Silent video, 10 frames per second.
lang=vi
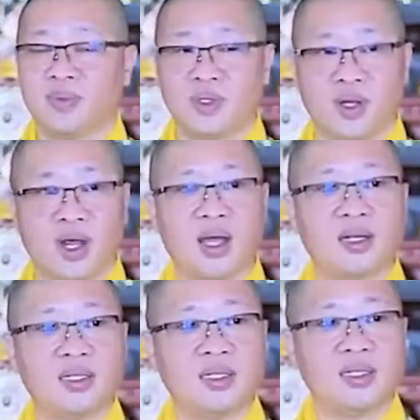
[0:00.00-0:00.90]
cho
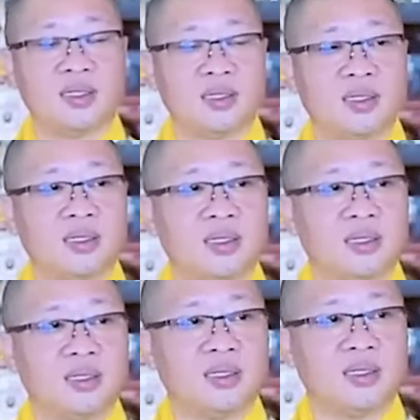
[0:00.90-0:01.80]
nên
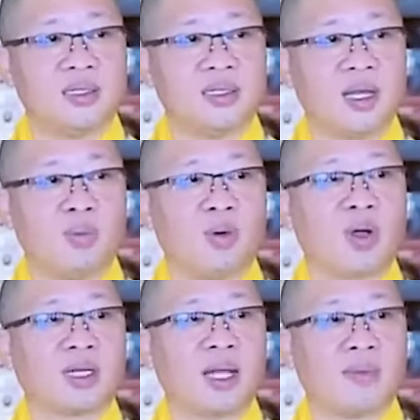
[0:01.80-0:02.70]
Sa môn
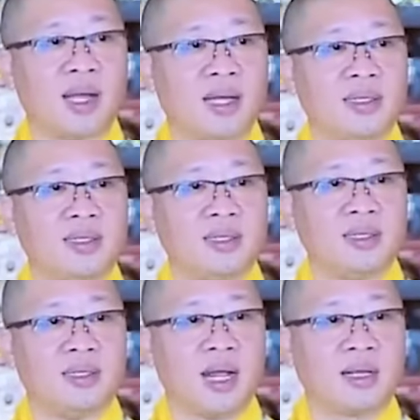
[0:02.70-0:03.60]
Gautama
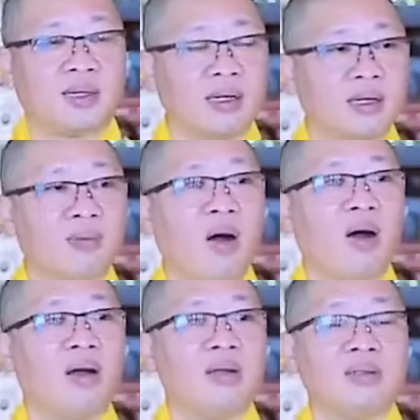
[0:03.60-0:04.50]
đã từ
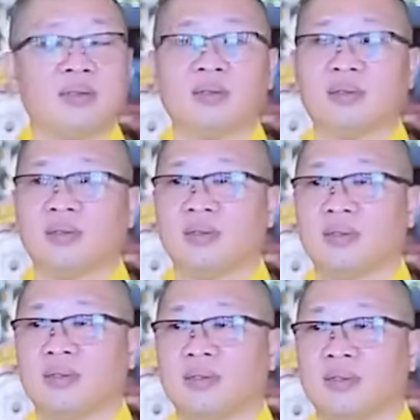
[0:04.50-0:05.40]
bỏ
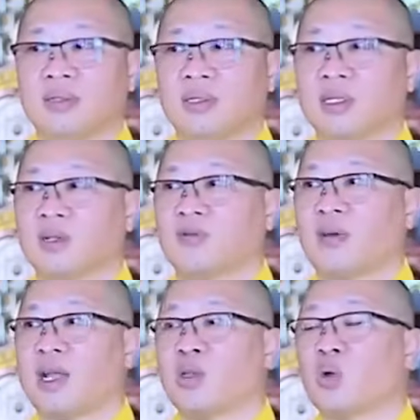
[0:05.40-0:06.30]
trường
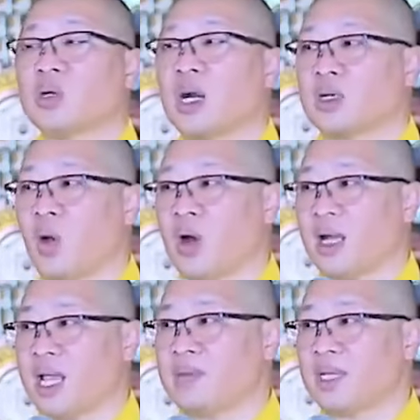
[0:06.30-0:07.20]
phái tu cực đoan
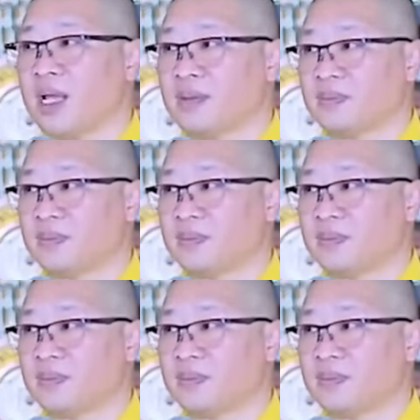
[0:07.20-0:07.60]
ép sát,